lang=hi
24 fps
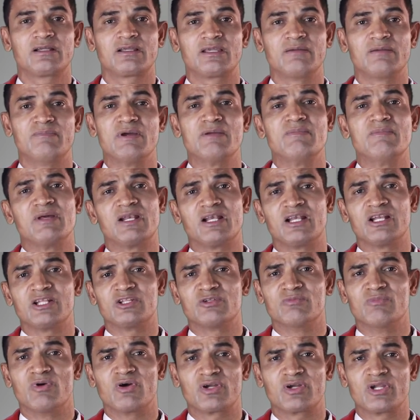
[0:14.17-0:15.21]
कि भाई मेरे लिए
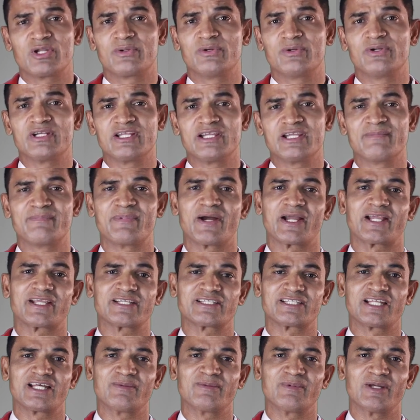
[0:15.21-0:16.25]
तो मौके ही कोई नहीं है
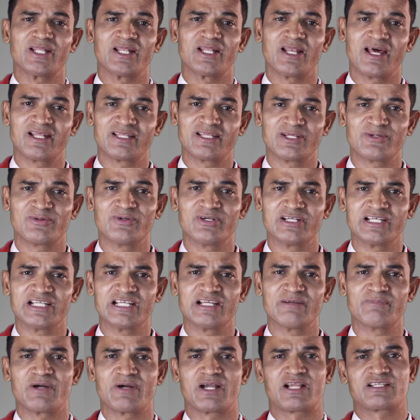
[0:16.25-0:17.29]
पाकिस्तान में हालात ही कोई नहीं
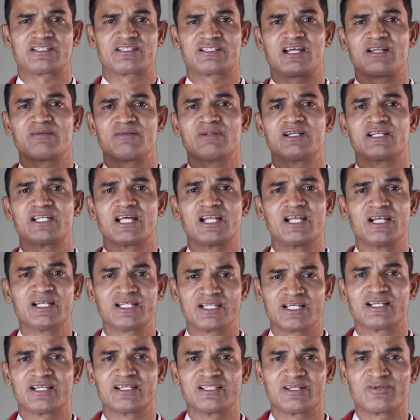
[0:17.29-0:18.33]
है पाकिस्तान में टैलेंट
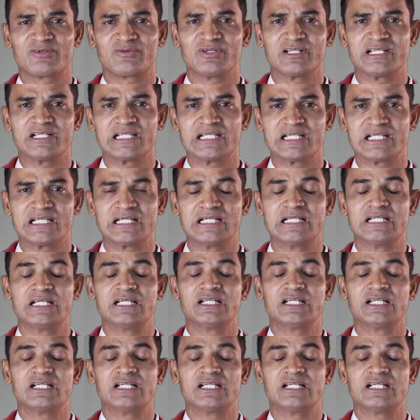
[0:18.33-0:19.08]
की कदर कोई नहीं है